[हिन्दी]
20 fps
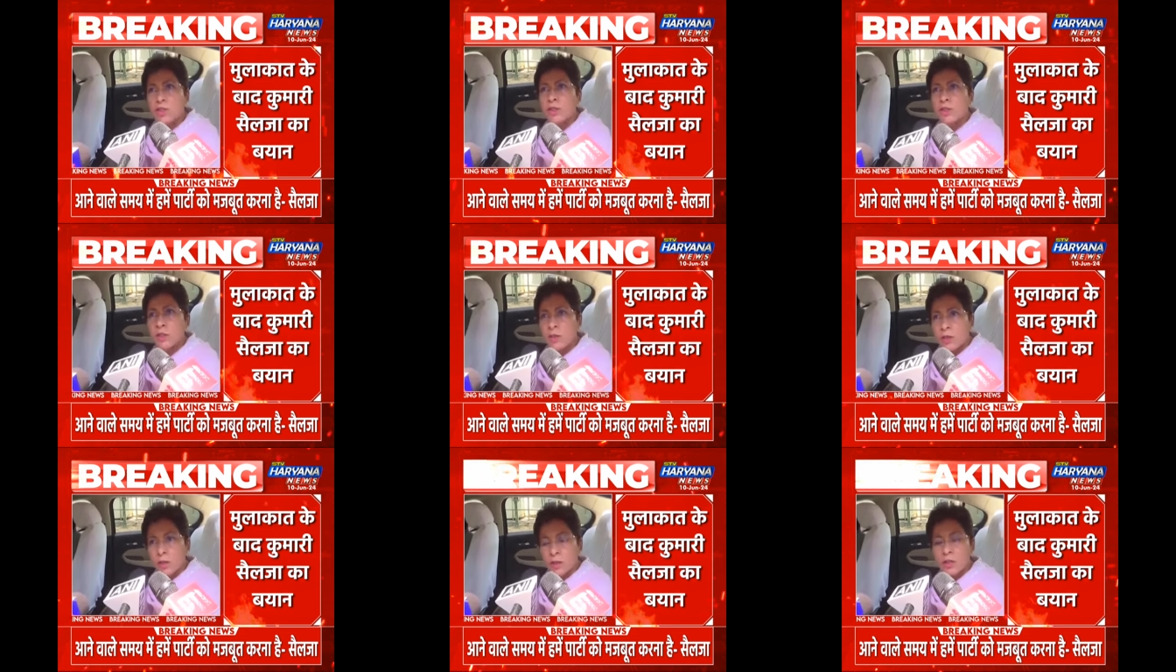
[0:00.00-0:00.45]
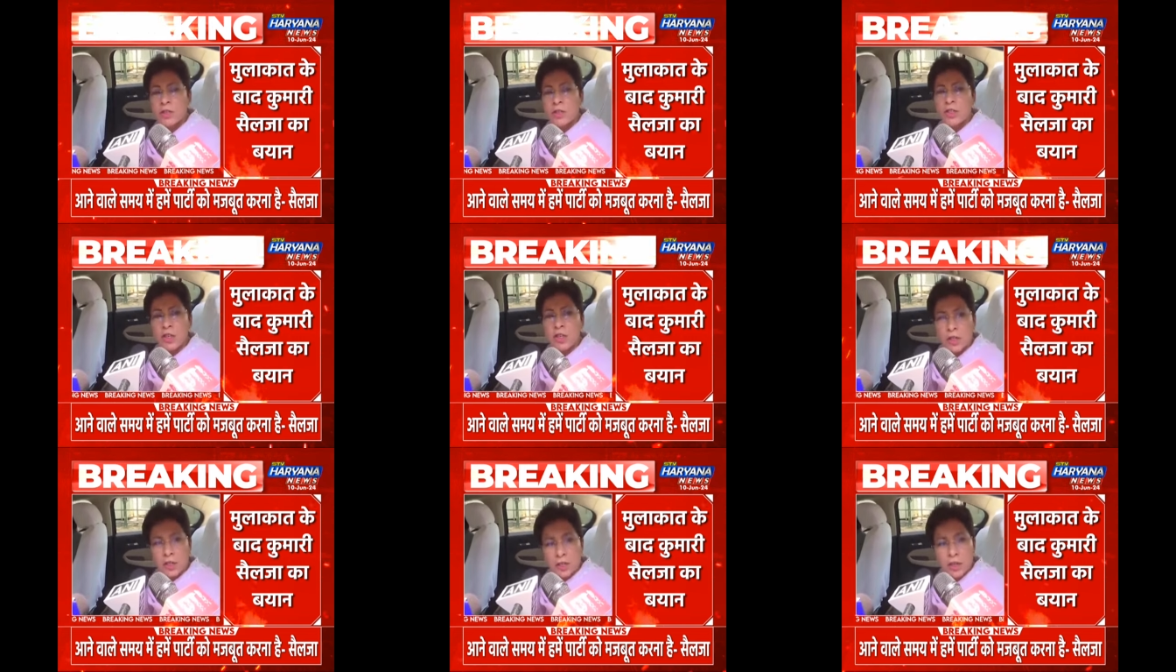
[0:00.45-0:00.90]
आने वाले समय
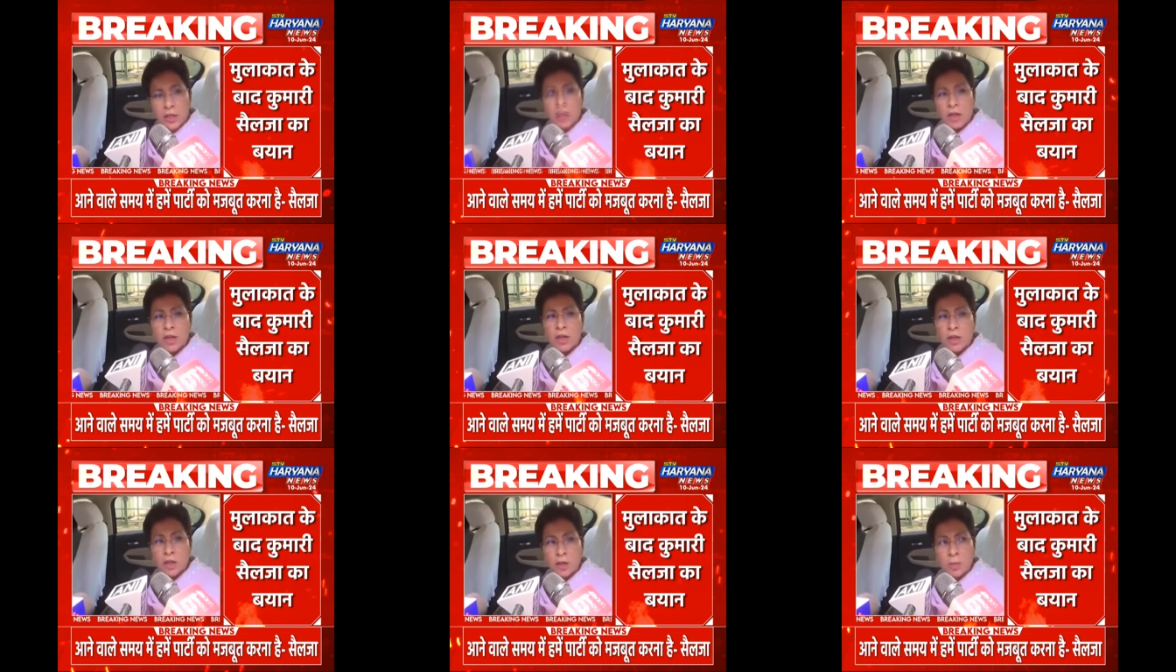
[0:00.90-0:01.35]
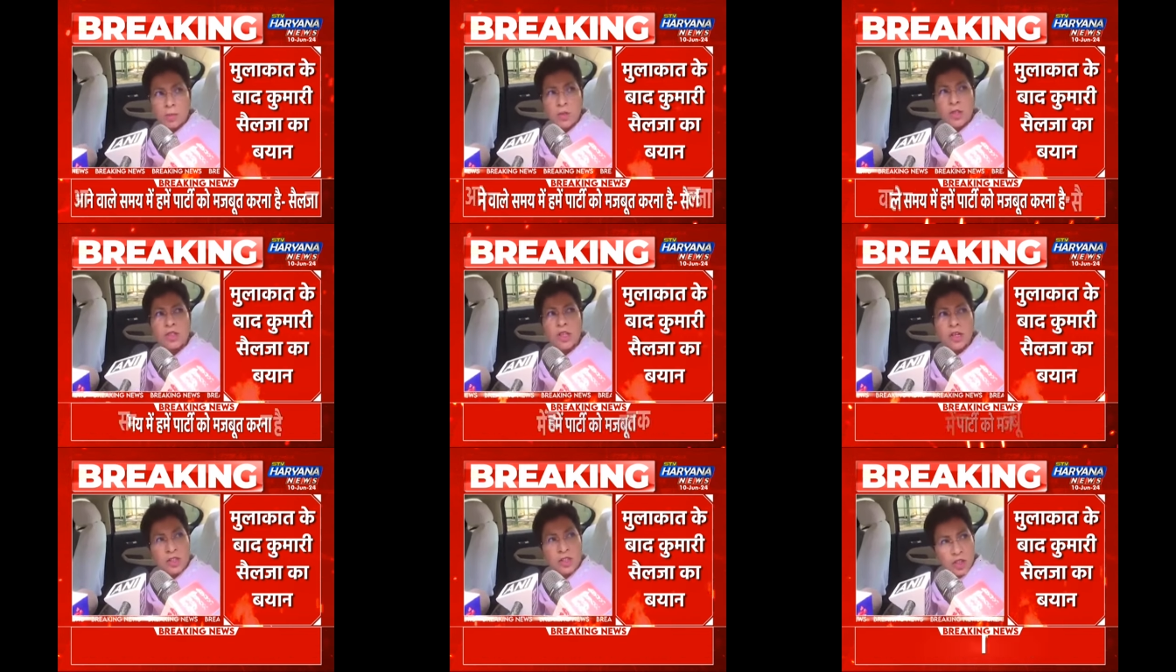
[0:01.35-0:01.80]
में हमें पार्टी को
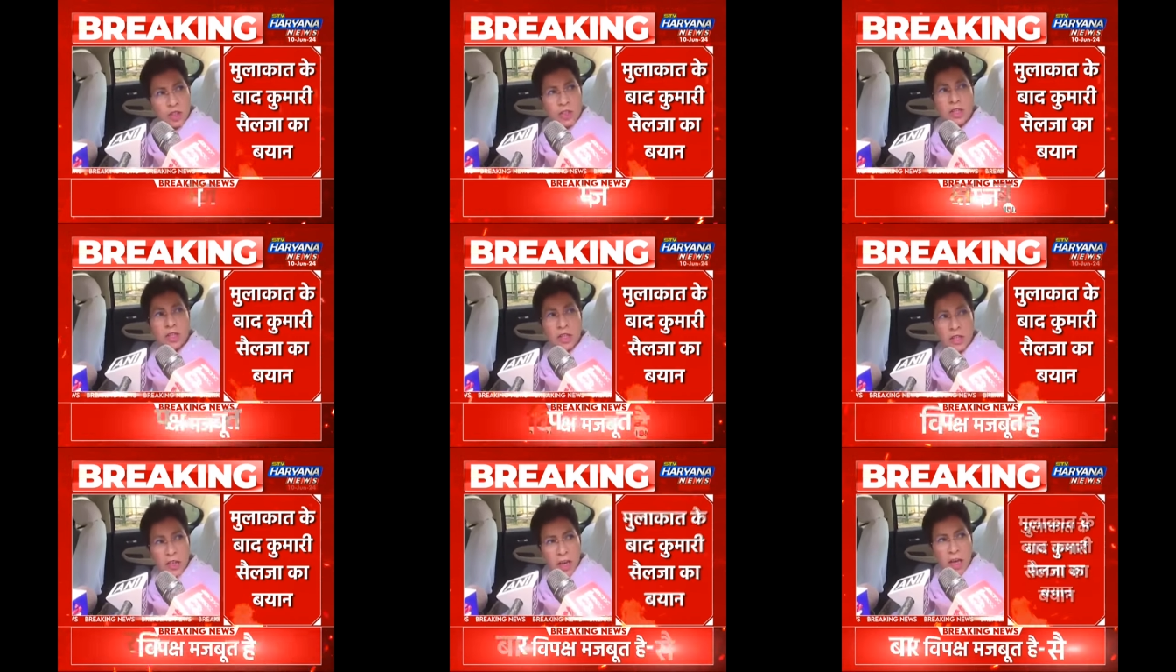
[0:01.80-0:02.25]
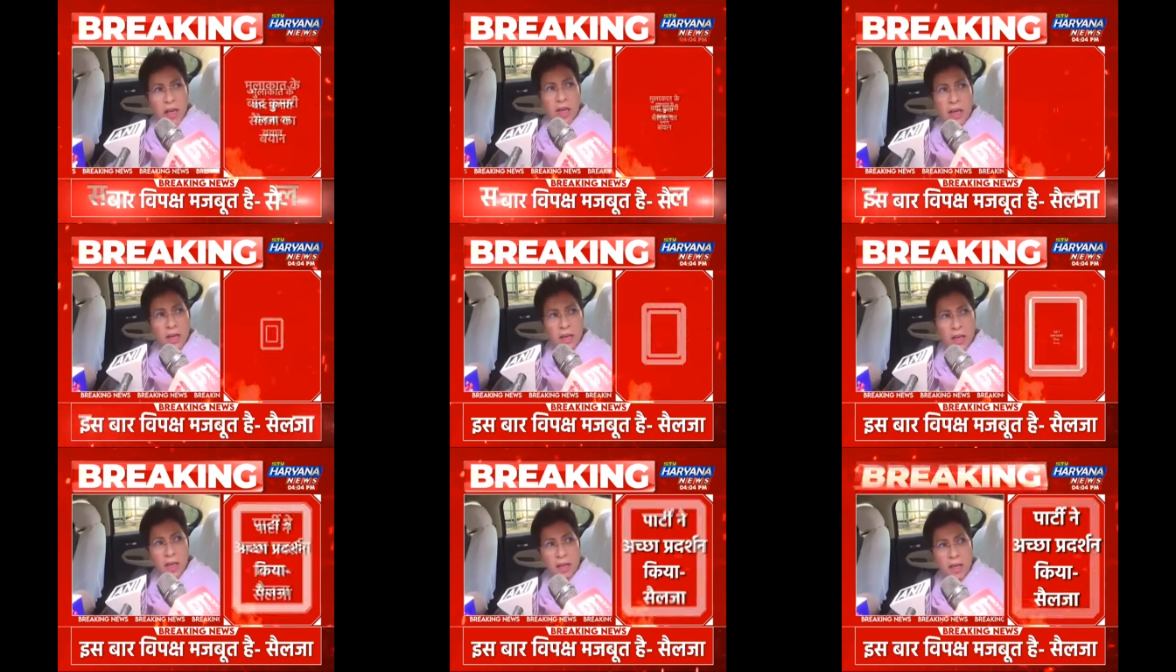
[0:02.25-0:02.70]
मजबूत करना है